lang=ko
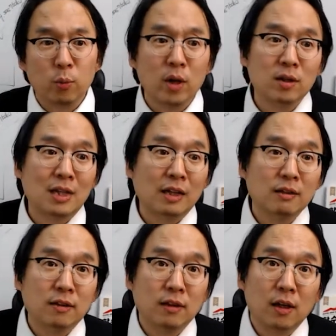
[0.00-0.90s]
웬
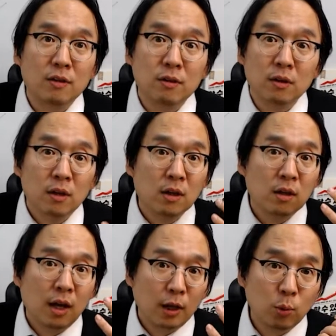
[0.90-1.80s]
따뜻한
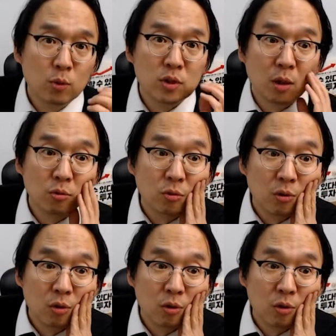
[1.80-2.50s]
행동 재무?